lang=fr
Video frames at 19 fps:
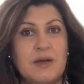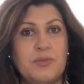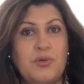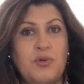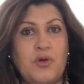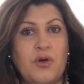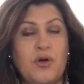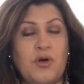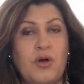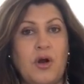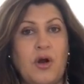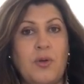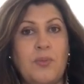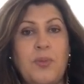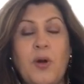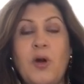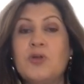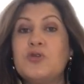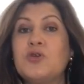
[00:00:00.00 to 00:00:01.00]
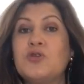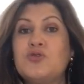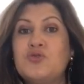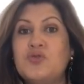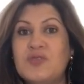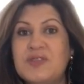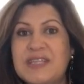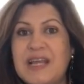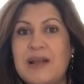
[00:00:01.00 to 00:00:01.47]
pour euh, en prendre
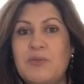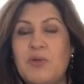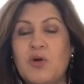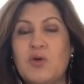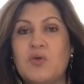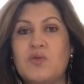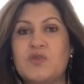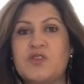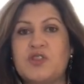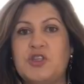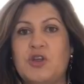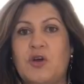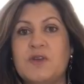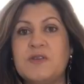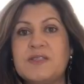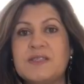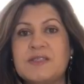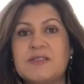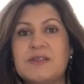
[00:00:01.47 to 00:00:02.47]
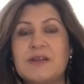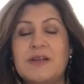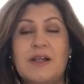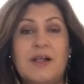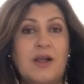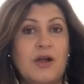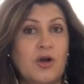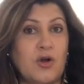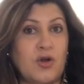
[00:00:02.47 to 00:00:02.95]
totalement conscience.
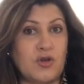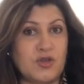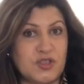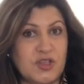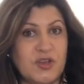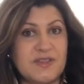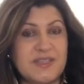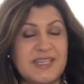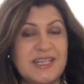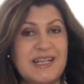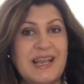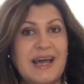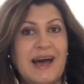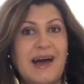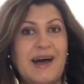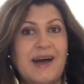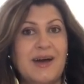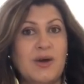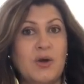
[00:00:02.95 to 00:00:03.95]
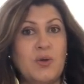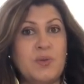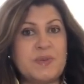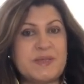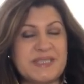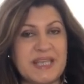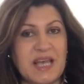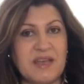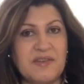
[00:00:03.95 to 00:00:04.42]
Ressentez-la,
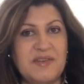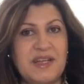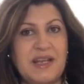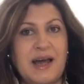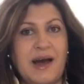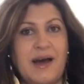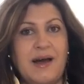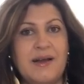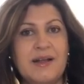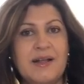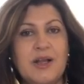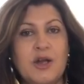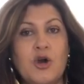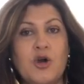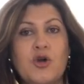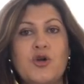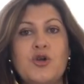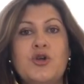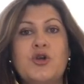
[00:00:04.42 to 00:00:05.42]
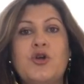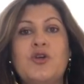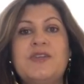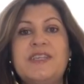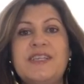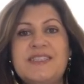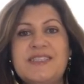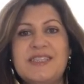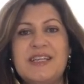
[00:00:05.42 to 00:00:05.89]
observez-la,
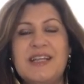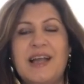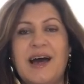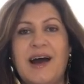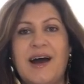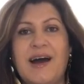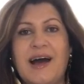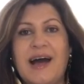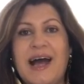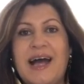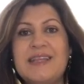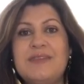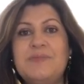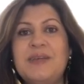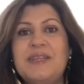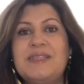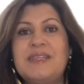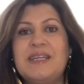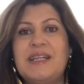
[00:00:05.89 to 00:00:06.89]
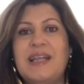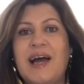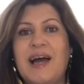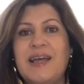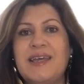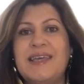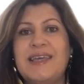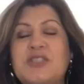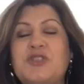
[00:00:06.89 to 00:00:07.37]
reconnaissez-la, admettez-la
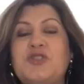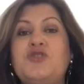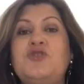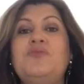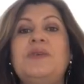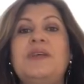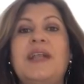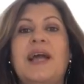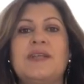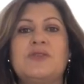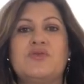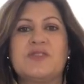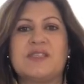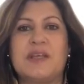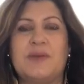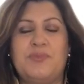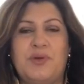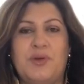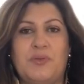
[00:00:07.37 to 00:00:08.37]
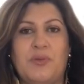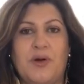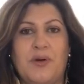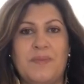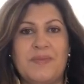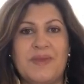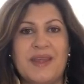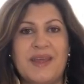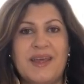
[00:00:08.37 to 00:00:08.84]
assumez-la tout
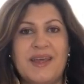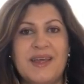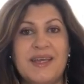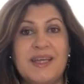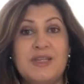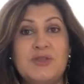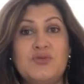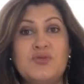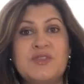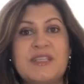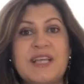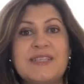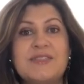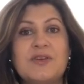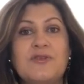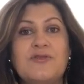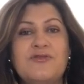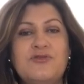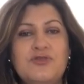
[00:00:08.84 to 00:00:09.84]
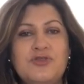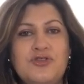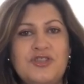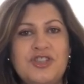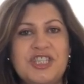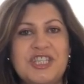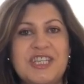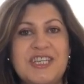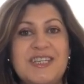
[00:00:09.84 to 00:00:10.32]
simplement. Et tout ça sans vous
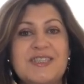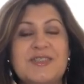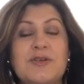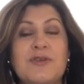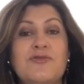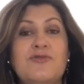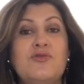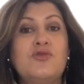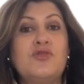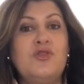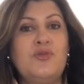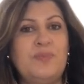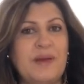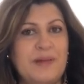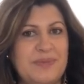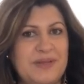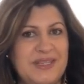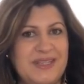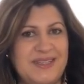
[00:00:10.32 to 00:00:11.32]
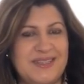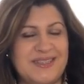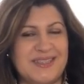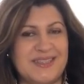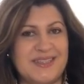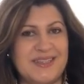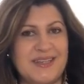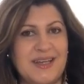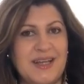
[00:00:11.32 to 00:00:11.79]
juger et sans vous
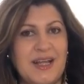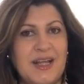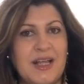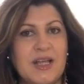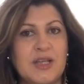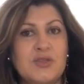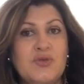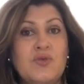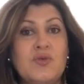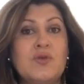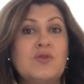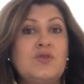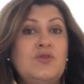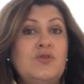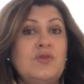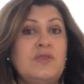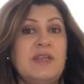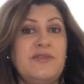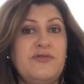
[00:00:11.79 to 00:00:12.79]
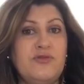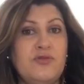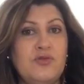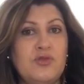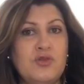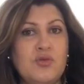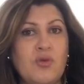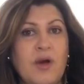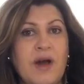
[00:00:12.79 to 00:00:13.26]
culpabiliser. Donc donnez-vous
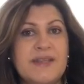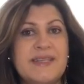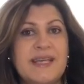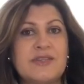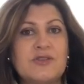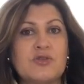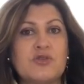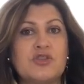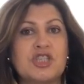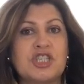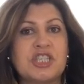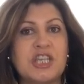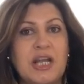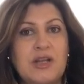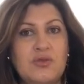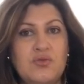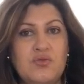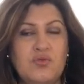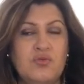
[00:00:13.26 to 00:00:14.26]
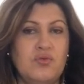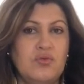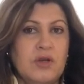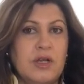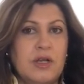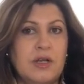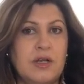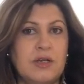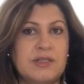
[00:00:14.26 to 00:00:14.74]
le droit d'être jaloux,
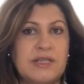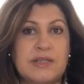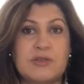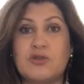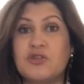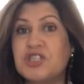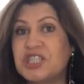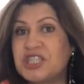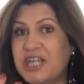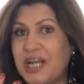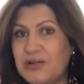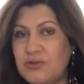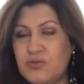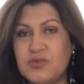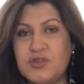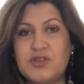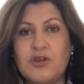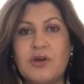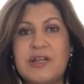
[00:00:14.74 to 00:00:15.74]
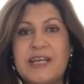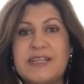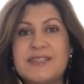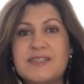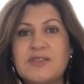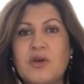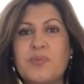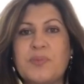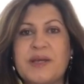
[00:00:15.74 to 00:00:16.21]
d'être jalouse dans
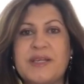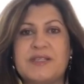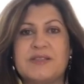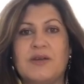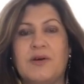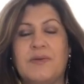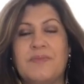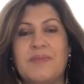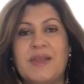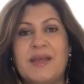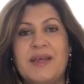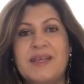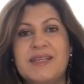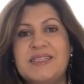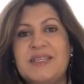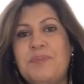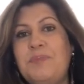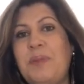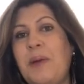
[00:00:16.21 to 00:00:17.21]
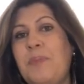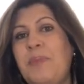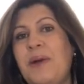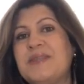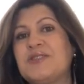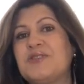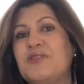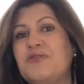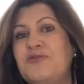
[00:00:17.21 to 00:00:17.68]
l'instant présent. C'est pas
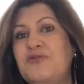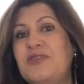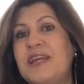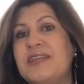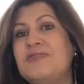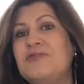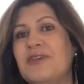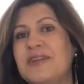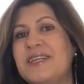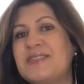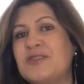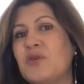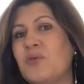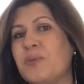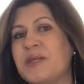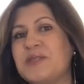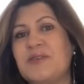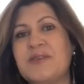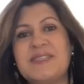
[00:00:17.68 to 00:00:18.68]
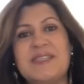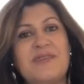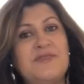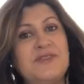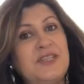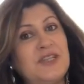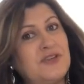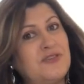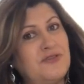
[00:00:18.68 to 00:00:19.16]
parce que vous l'êtes dans l'instant présent que ça
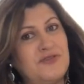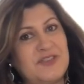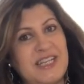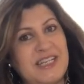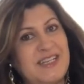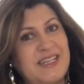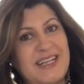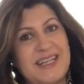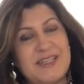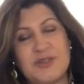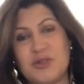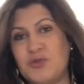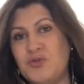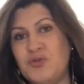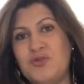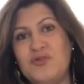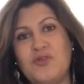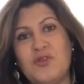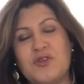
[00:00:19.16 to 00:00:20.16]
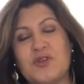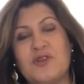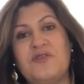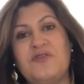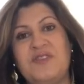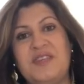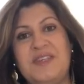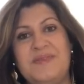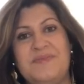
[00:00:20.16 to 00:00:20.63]
veut dire que vous allez l'être toute votre
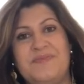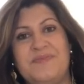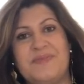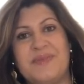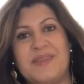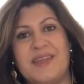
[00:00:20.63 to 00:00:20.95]
vie.